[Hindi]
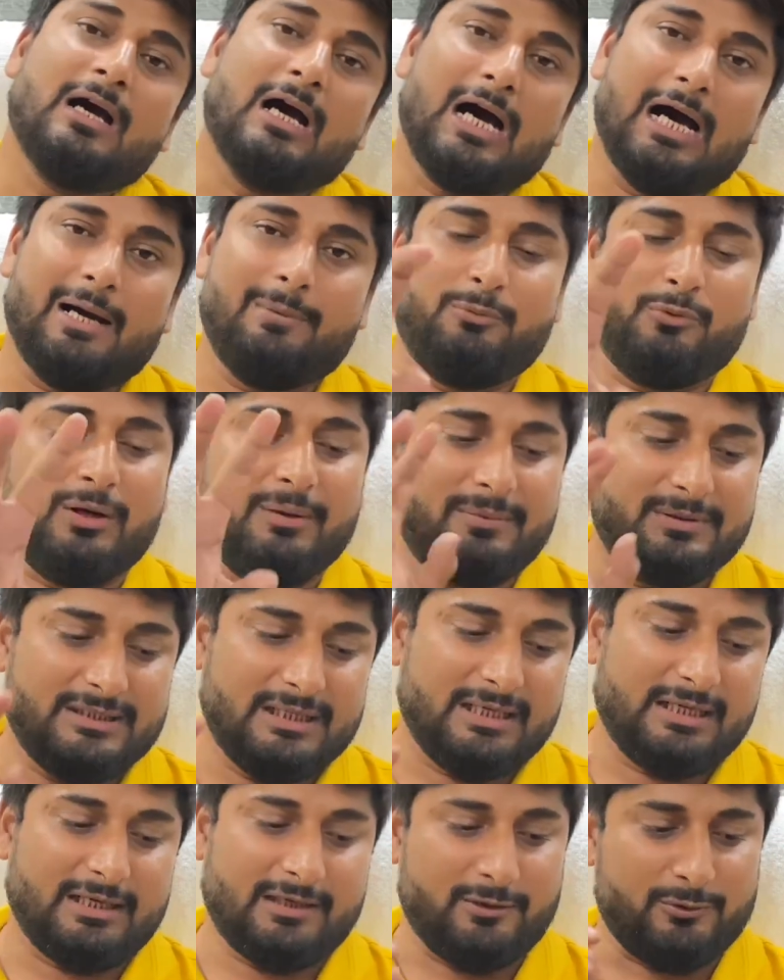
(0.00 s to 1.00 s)
आप वहां पे
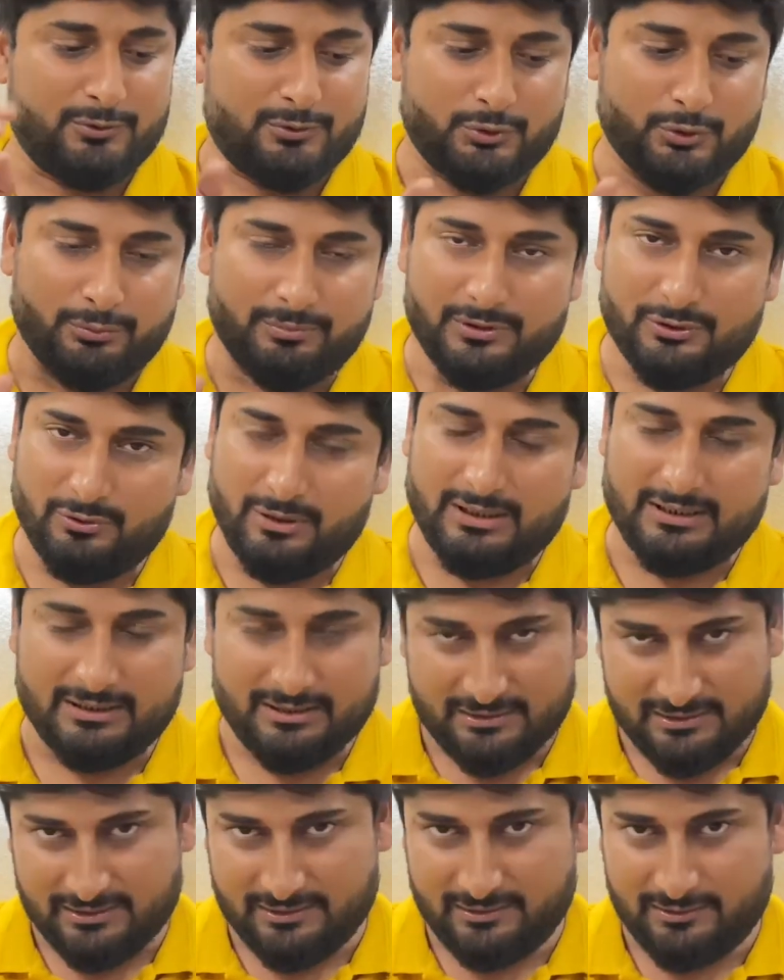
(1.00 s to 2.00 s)
जाकर के उसको भी ज्वाइन कर
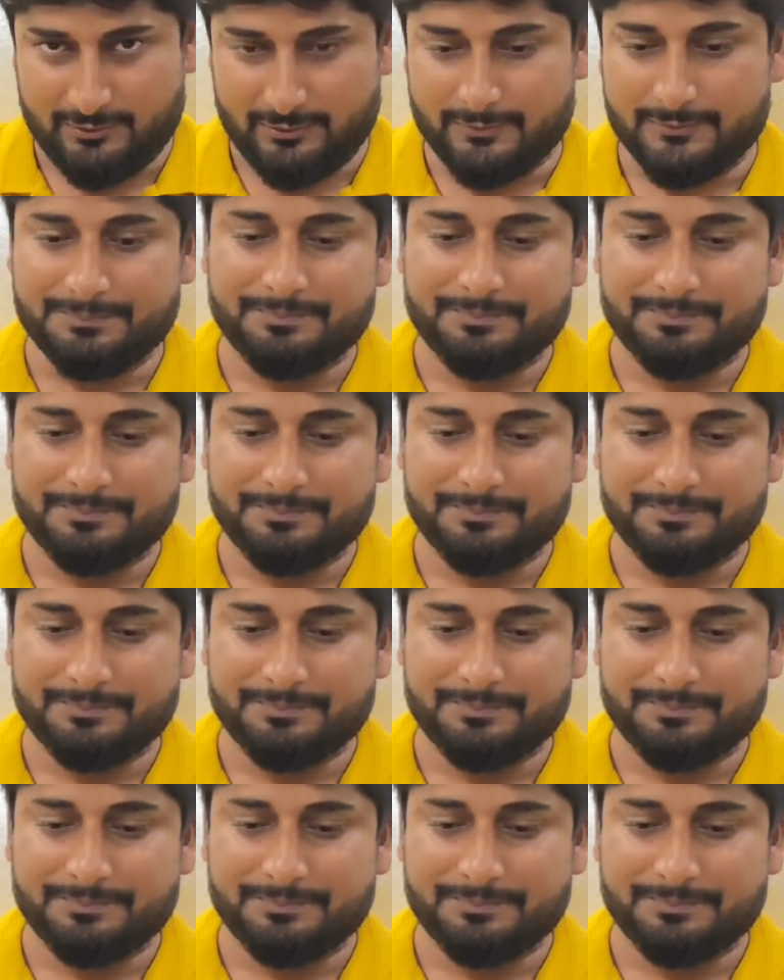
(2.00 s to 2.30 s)
सकते हो